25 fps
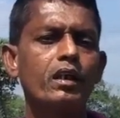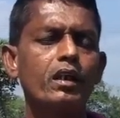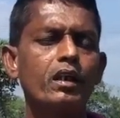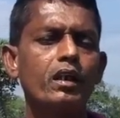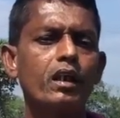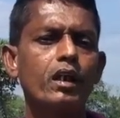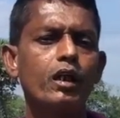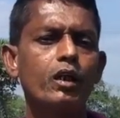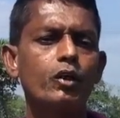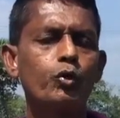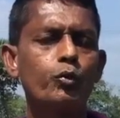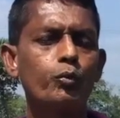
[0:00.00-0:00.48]

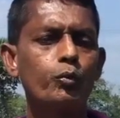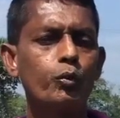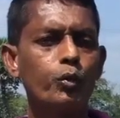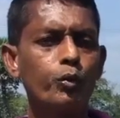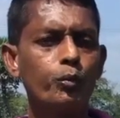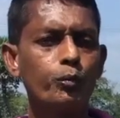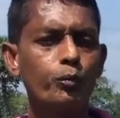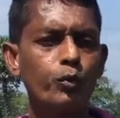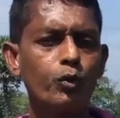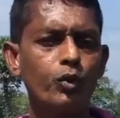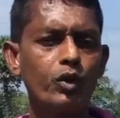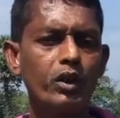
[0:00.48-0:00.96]
எதை
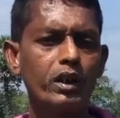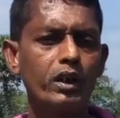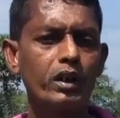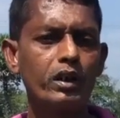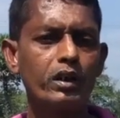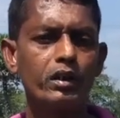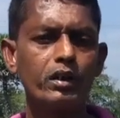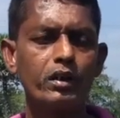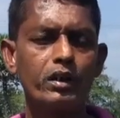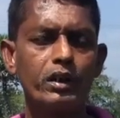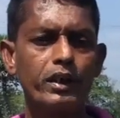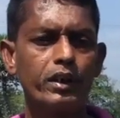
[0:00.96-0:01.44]
விசிறியும்
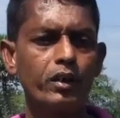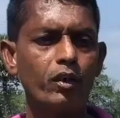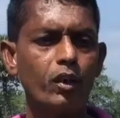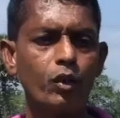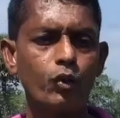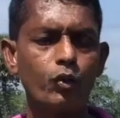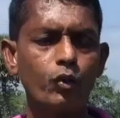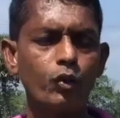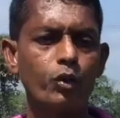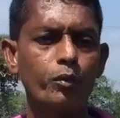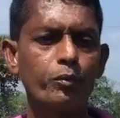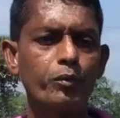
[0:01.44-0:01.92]
சிறந்த பலன்
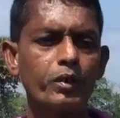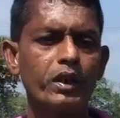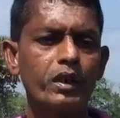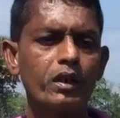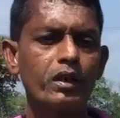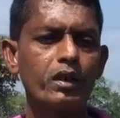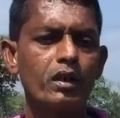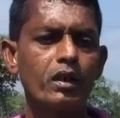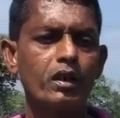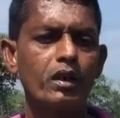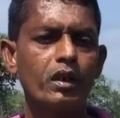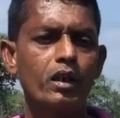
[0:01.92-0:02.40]

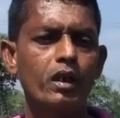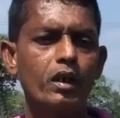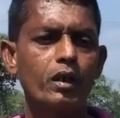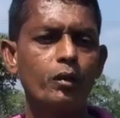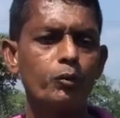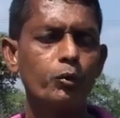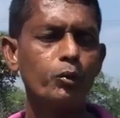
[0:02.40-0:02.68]
கிடைக்கவில்லை